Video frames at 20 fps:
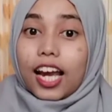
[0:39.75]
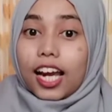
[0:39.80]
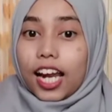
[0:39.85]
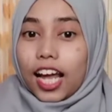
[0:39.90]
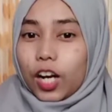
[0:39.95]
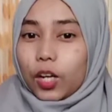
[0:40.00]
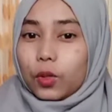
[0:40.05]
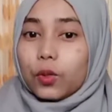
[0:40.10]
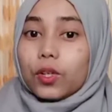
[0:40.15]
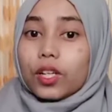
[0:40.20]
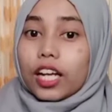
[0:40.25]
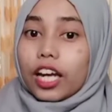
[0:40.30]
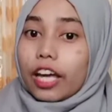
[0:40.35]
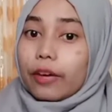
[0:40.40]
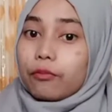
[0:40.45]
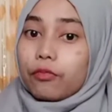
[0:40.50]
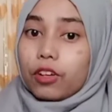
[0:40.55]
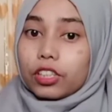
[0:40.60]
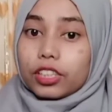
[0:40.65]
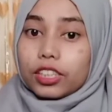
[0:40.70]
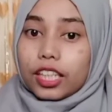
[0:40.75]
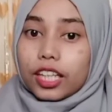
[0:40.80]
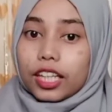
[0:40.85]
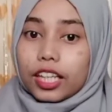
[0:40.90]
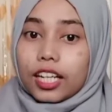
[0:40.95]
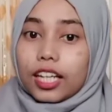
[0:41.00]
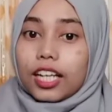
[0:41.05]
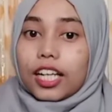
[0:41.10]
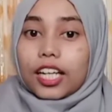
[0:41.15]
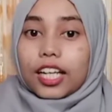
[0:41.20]
Lalu klaim
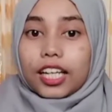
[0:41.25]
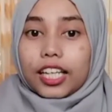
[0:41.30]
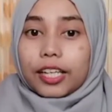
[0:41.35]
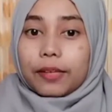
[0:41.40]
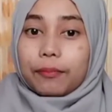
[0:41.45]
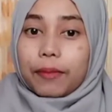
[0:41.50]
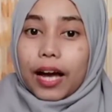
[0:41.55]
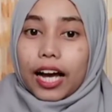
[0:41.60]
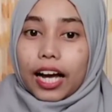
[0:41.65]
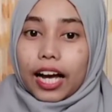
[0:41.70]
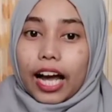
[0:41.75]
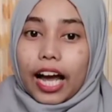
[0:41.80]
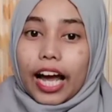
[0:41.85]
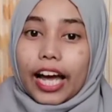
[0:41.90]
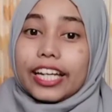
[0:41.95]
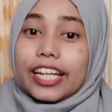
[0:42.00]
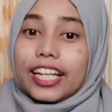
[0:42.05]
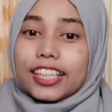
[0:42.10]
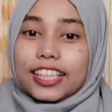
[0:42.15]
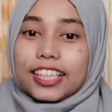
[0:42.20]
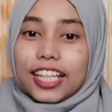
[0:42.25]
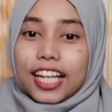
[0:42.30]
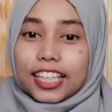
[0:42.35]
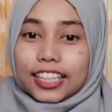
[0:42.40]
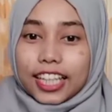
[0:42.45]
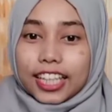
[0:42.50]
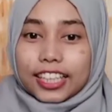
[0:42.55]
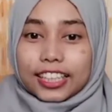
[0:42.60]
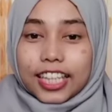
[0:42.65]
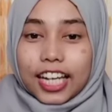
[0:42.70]
voucher, klik pakai dan tinggal
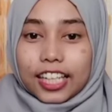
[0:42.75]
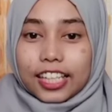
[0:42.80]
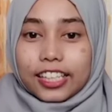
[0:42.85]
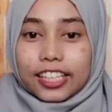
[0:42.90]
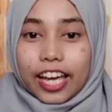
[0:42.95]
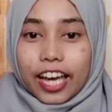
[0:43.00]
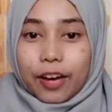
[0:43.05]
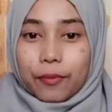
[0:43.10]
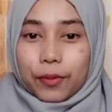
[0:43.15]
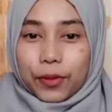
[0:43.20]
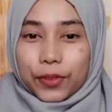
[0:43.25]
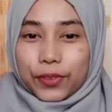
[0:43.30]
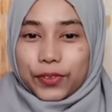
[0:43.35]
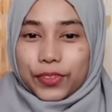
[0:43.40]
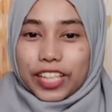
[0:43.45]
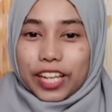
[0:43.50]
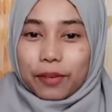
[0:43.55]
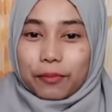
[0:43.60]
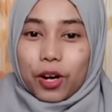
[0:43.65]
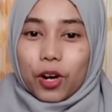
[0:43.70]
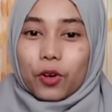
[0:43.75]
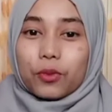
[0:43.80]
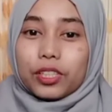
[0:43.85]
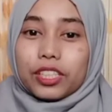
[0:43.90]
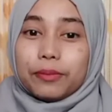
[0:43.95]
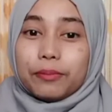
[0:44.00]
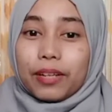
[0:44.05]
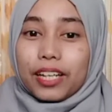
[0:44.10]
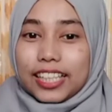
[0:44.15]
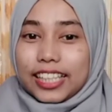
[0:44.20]
cari-cari deh produk yang mau
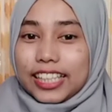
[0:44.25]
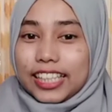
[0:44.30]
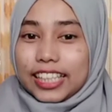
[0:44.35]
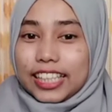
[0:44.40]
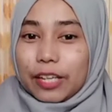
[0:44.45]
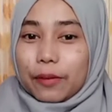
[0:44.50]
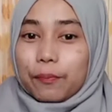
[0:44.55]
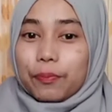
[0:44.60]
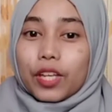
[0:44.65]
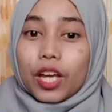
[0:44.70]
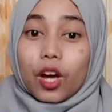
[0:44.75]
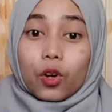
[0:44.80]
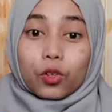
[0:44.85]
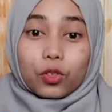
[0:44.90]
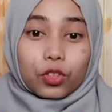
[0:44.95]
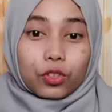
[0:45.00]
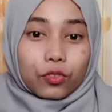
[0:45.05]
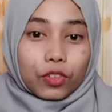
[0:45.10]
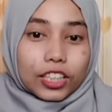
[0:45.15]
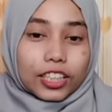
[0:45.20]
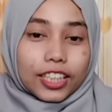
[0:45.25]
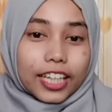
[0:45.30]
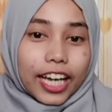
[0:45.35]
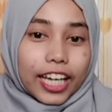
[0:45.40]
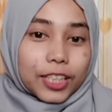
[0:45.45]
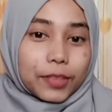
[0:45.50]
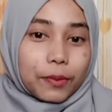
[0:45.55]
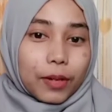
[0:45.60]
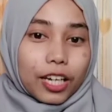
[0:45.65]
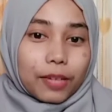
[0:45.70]
dibeli. Untuk voucher
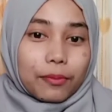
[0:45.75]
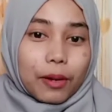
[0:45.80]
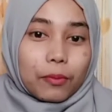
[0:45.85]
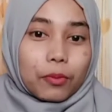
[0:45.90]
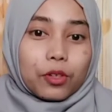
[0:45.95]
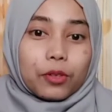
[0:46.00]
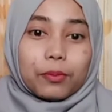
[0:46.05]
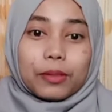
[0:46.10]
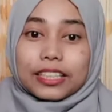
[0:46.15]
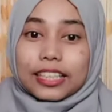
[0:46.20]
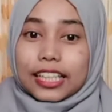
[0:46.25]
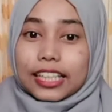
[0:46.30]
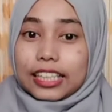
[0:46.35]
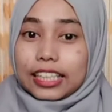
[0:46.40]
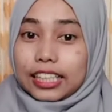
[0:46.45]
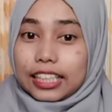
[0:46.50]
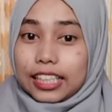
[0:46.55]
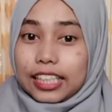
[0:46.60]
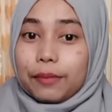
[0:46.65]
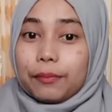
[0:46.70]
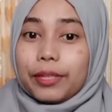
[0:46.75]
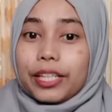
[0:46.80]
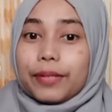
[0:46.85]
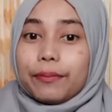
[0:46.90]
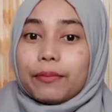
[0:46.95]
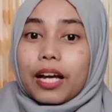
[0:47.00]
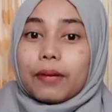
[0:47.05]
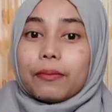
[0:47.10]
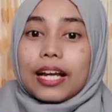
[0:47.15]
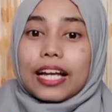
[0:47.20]
cashback 50% ini
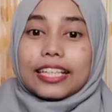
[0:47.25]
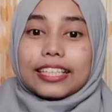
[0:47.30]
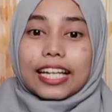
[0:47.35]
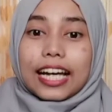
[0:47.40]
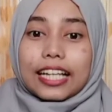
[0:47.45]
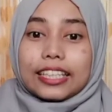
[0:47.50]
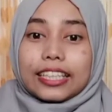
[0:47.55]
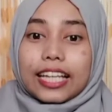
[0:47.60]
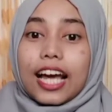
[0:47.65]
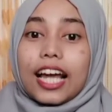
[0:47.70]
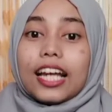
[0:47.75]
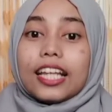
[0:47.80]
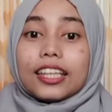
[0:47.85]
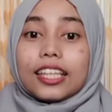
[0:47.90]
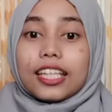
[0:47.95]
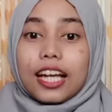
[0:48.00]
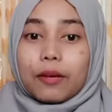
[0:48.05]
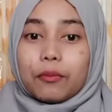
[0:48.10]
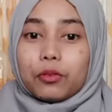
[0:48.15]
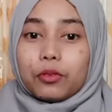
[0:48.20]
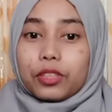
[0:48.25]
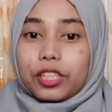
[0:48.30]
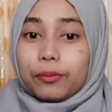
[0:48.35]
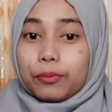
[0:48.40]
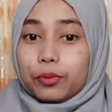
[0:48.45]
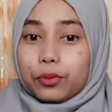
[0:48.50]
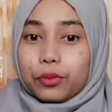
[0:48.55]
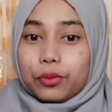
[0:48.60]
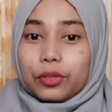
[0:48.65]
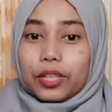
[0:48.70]
minimal belanjanya
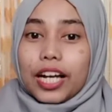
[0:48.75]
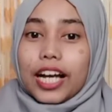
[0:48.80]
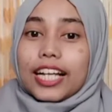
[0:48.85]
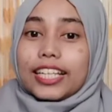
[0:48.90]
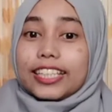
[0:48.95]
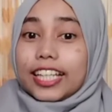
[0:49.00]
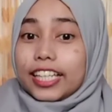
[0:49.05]
30.000.